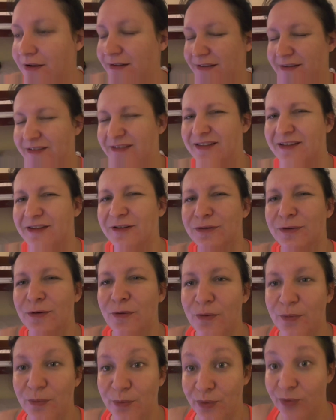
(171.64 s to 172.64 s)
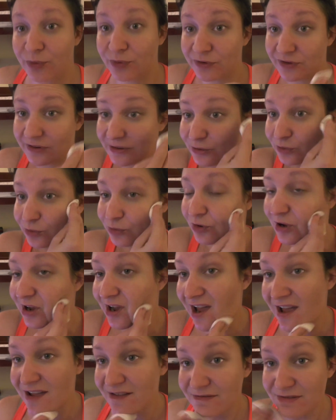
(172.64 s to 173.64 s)
C'était trop beau, tu
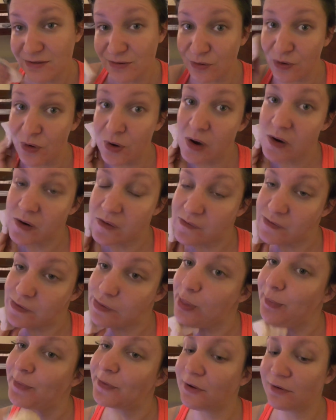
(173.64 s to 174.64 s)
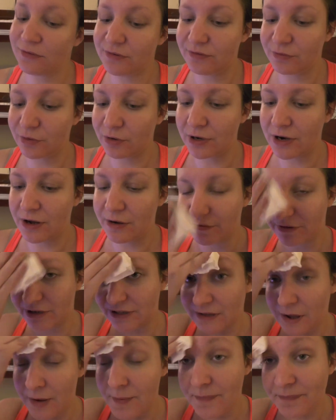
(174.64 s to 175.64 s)
rêves de de vivre là en
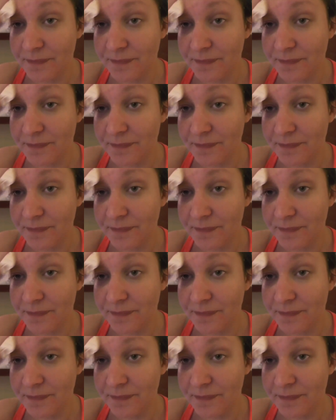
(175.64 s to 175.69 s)
fait.